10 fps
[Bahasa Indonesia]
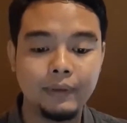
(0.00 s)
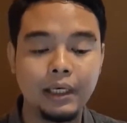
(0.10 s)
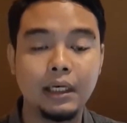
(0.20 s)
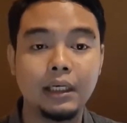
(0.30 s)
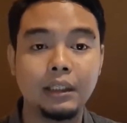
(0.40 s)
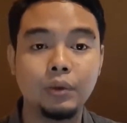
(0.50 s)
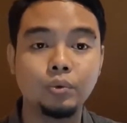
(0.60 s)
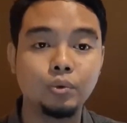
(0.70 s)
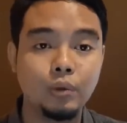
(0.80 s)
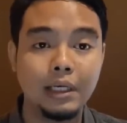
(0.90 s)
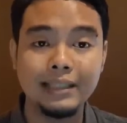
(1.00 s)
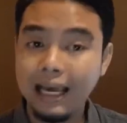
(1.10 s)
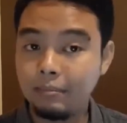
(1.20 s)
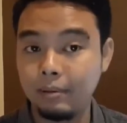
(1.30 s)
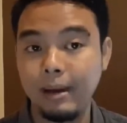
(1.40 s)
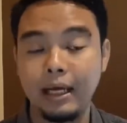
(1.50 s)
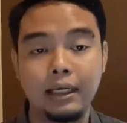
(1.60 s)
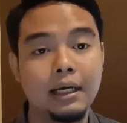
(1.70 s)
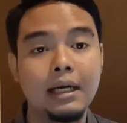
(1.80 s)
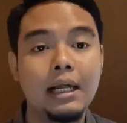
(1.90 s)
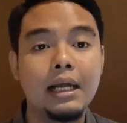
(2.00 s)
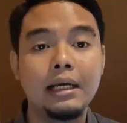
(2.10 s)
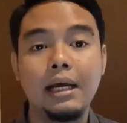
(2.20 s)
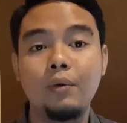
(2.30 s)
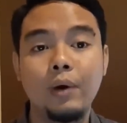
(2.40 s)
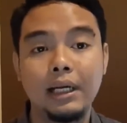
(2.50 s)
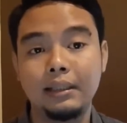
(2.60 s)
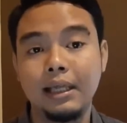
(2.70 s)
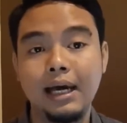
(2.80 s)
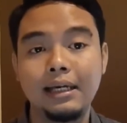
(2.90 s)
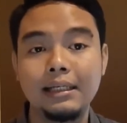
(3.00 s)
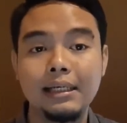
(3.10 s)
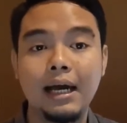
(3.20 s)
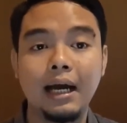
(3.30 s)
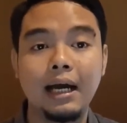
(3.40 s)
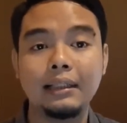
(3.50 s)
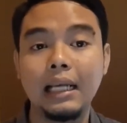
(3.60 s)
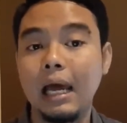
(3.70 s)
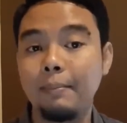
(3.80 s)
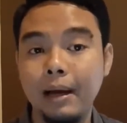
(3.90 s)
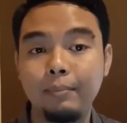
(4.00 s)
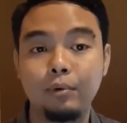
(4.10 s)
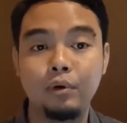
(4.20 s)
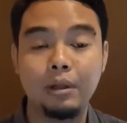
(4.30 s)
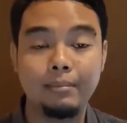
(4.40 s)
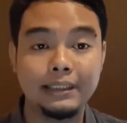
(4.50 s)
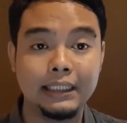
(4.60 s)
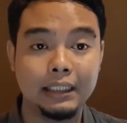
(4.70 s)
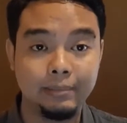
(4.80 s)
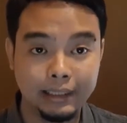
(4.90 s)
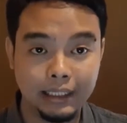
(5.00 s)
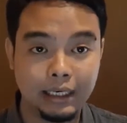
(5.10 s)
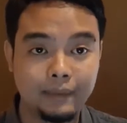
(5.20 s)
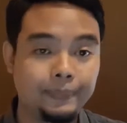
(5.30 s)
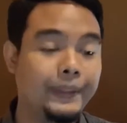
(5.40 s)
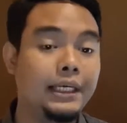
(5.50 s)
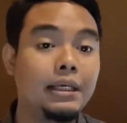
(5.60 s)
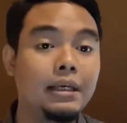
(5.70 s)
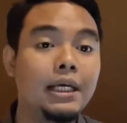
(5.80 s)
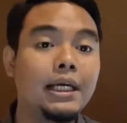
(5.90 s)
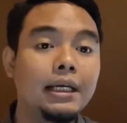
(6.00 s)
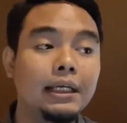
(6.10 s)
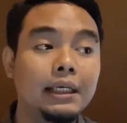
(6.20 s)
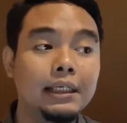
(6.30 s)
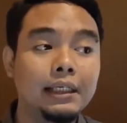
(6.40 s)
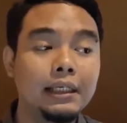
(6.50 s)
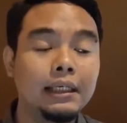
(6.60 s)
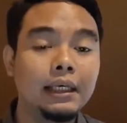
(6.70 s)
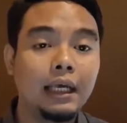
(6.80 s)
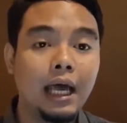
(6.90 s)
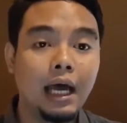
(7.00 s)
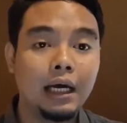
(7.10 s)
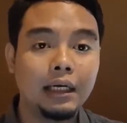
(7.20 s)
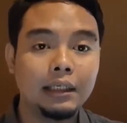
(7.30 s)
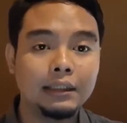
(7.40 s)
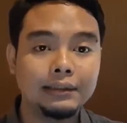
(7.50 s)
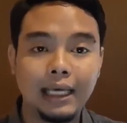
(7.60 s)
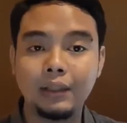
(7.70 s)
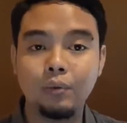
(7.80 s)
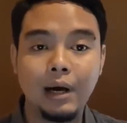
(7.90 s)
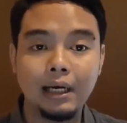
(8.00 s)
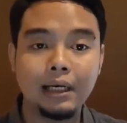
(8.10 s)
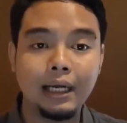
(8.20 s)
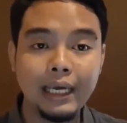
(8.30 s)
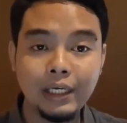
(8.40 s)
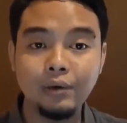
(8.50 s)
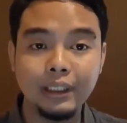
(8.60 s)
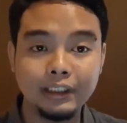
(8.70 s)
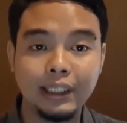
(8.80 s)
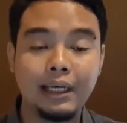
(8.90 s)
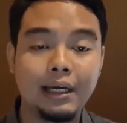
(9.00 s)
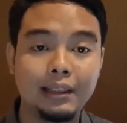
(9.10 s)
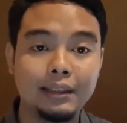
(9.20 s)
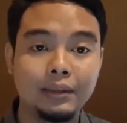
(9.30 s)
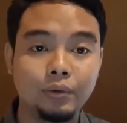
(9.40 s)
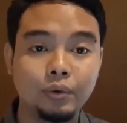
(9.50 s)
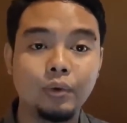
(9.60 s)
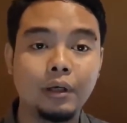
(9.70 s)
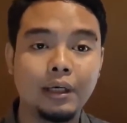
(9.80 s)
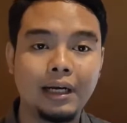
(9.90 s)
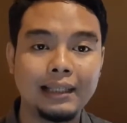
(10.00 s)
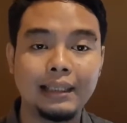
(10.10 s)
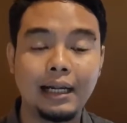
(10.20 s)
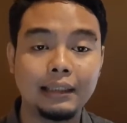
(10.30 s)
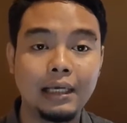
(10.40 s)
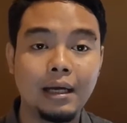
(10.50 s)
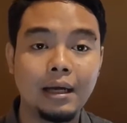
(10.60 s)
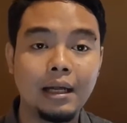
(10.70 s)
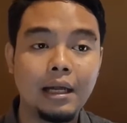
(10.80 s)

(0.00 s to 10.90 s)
ya itu sudah sangat berbahaya dan wanita di angka 85 cm ini di e, satuan Indonesia ya e, untuk rata-rata